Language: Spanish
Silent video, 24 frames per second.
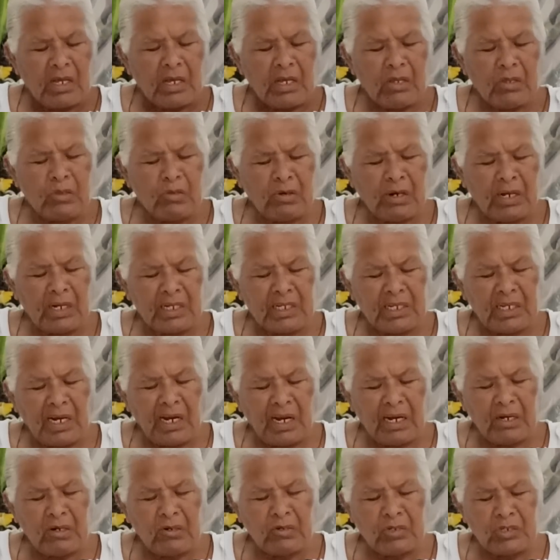y durante
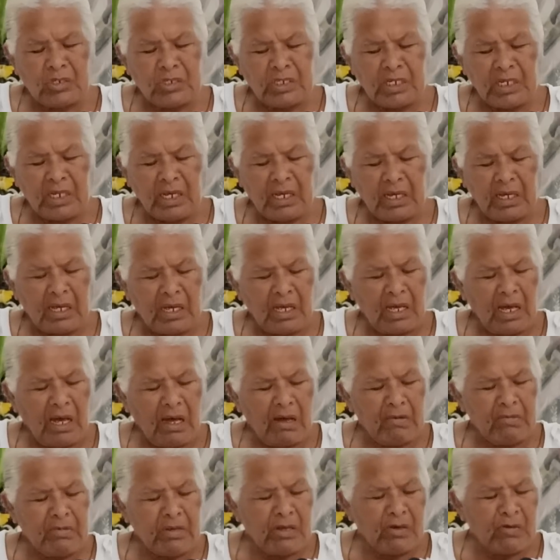la noche
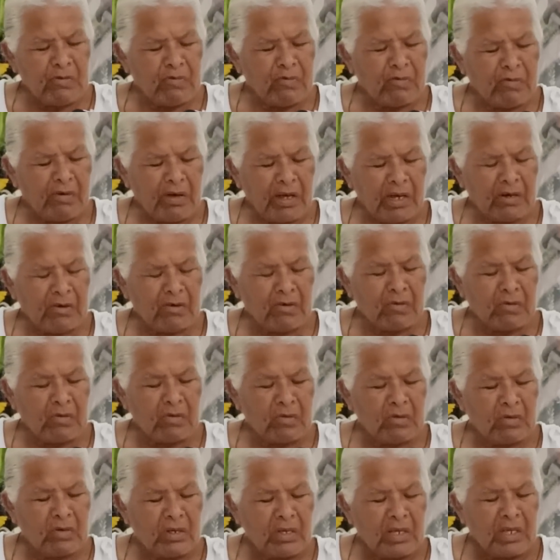había un
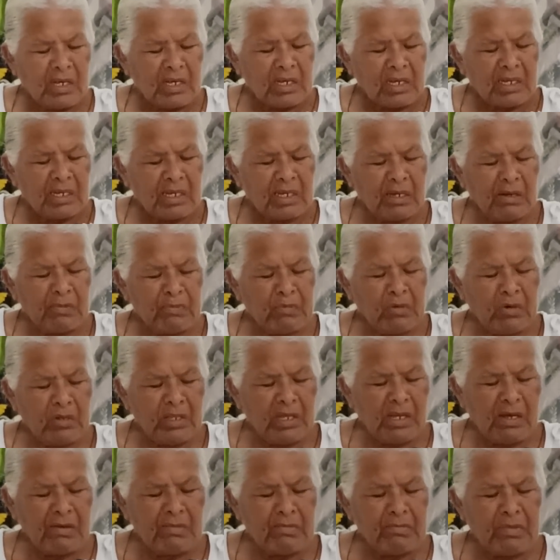fuego que
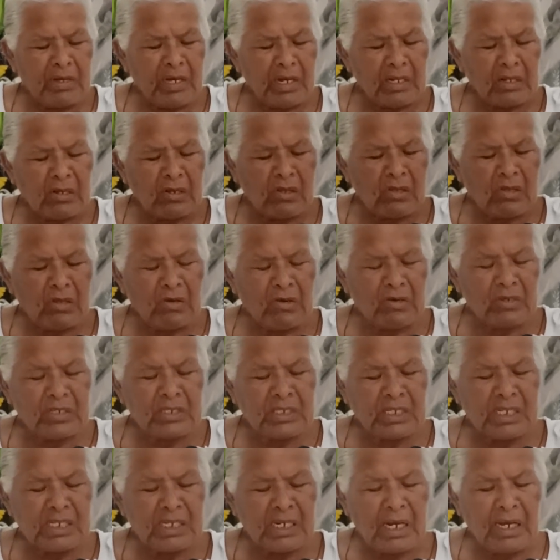podían ver todos
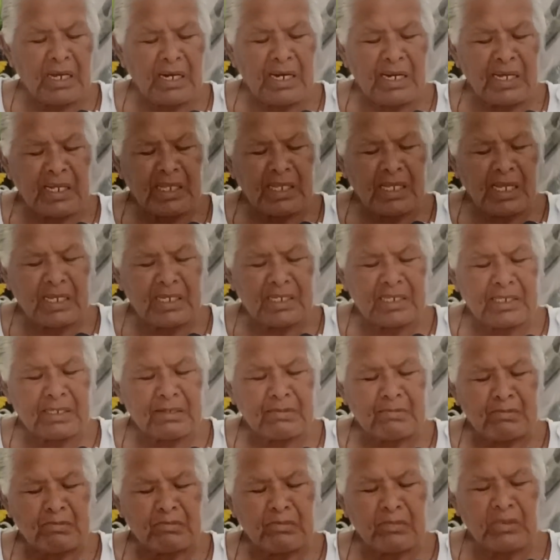los israelitas
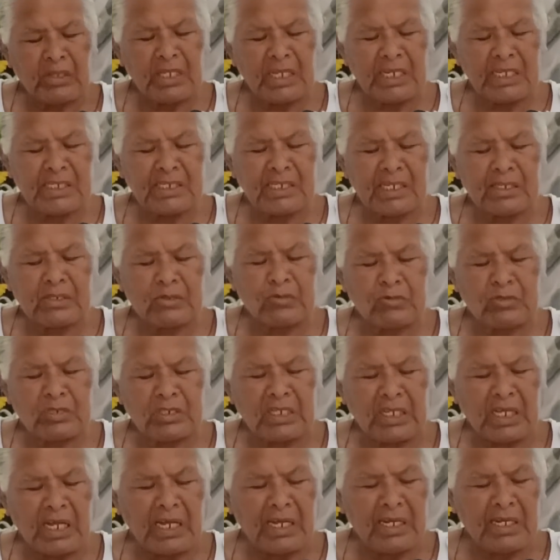desde
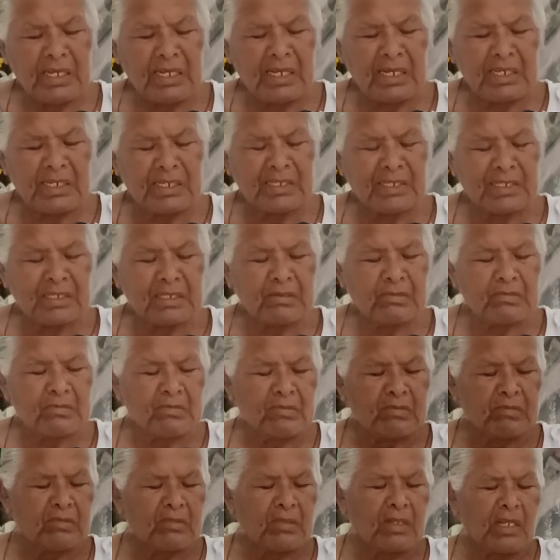sus tiendas.
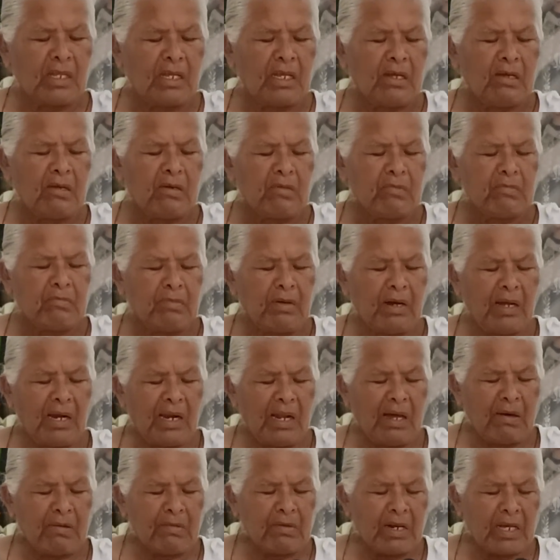
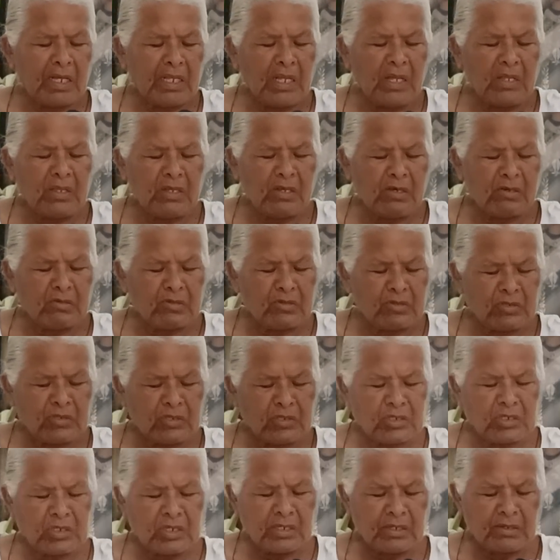Palabra de
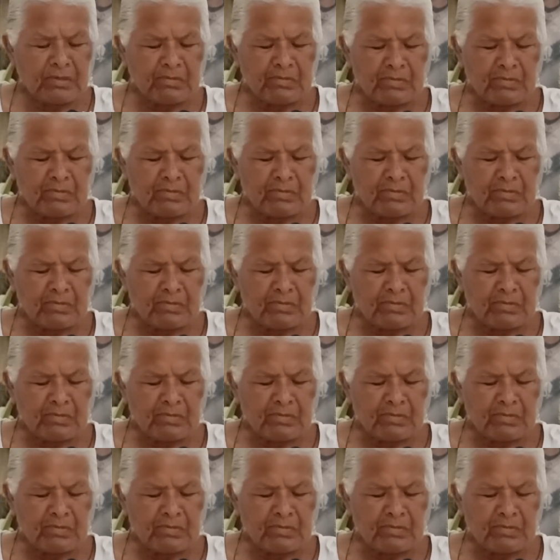Dios.